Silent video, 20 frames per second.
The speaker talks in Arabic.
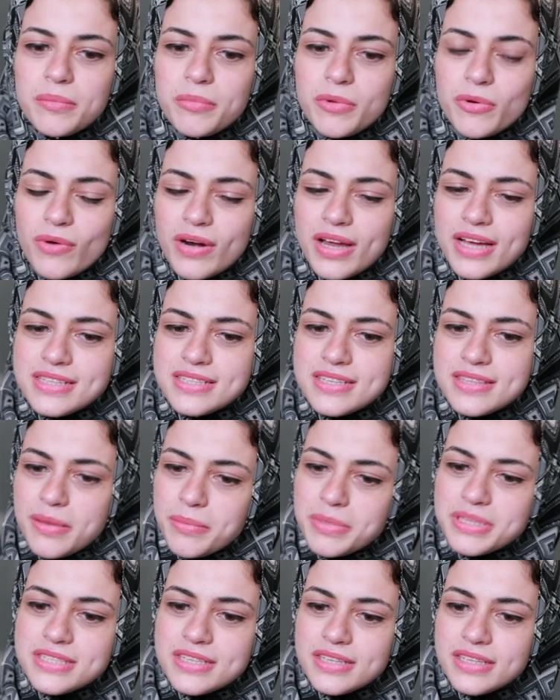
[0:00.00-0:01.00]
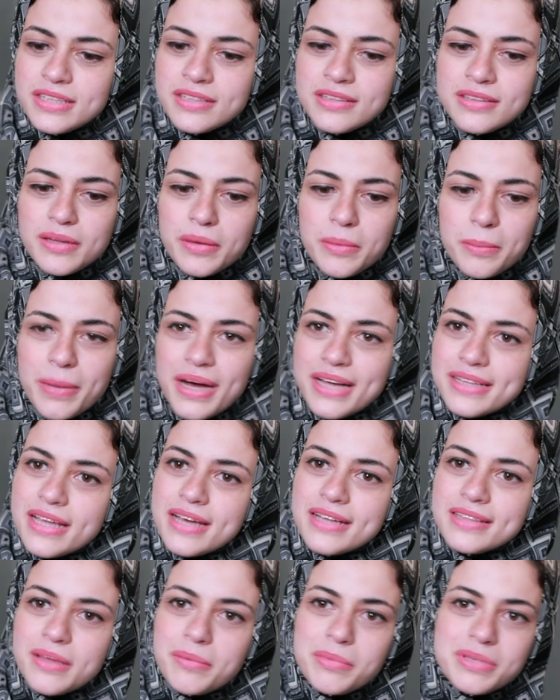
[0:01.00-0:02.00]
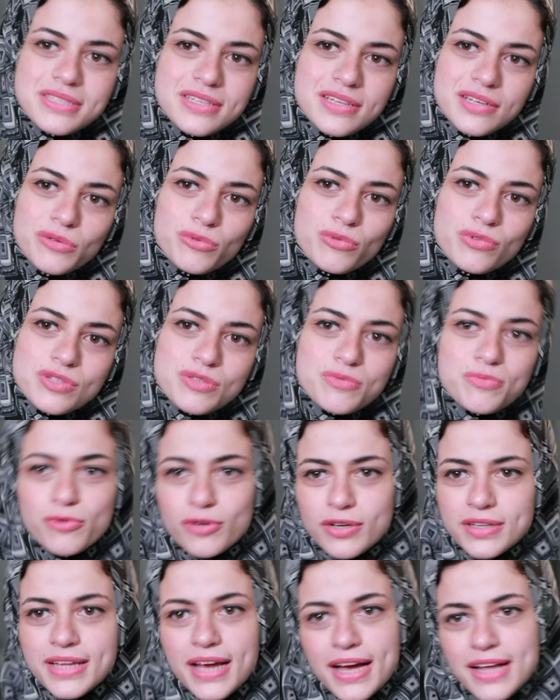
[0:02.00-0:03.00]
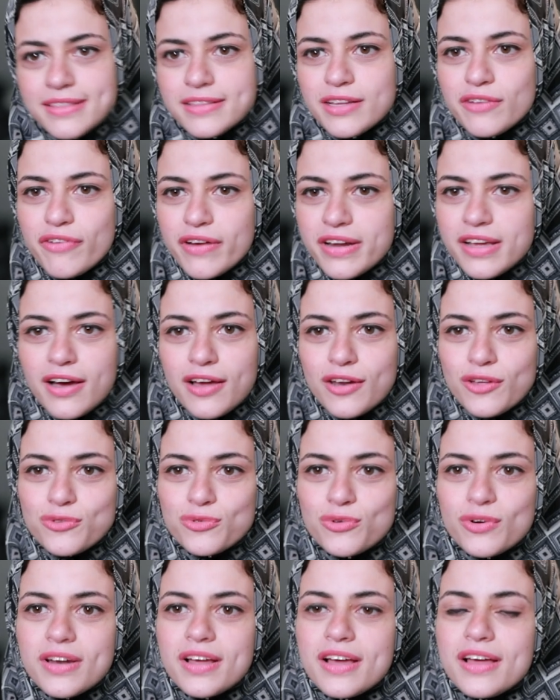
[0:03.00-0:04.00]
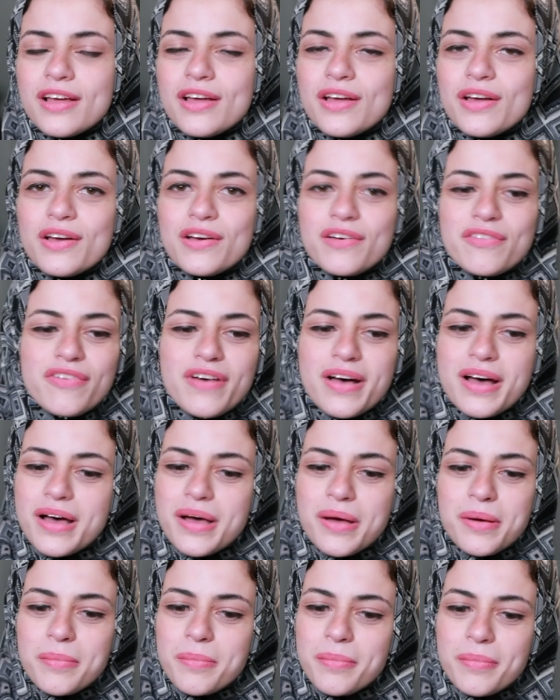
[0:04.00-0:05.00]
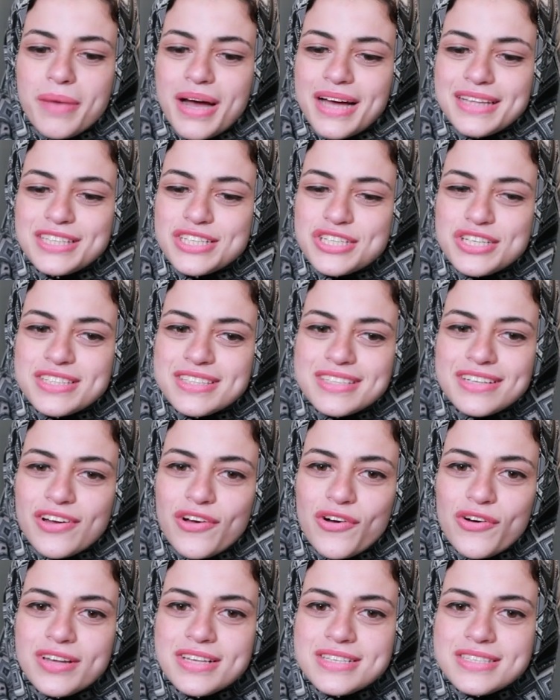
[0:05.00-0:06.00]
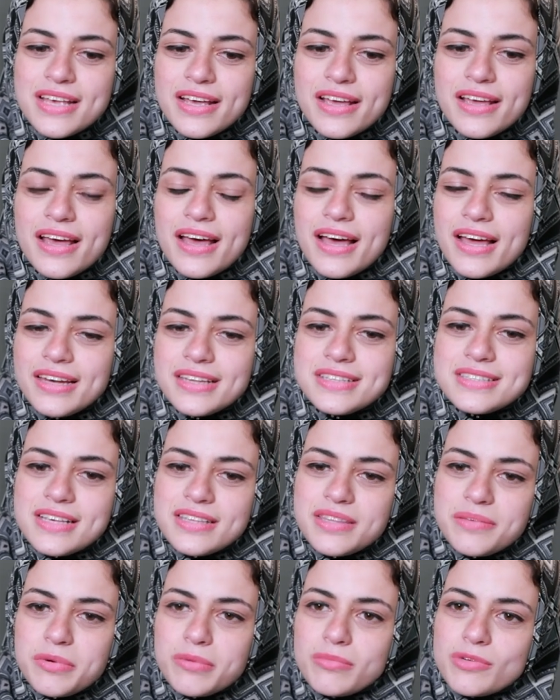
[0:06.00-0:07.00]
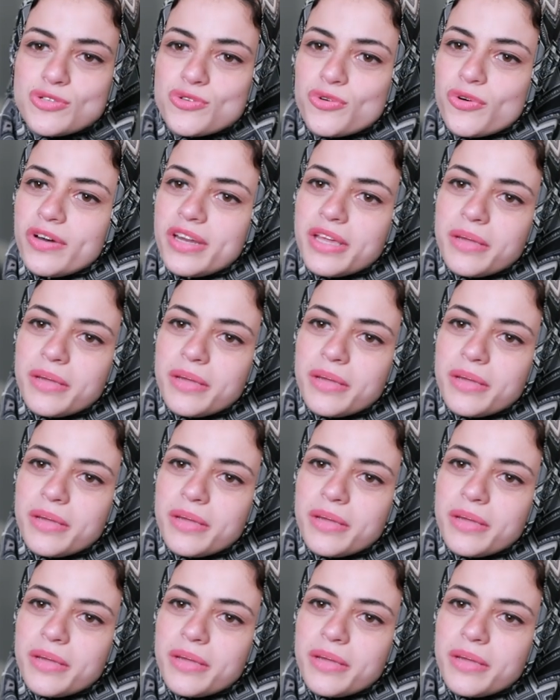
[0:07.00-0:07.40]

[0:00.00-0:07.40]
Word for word: من وانا عندي 8 سنين بعدها 8 سنين واسبوع دخلت الفريق على طول فما قعدتش كتير خالص قال لي انت هتبقي مشروع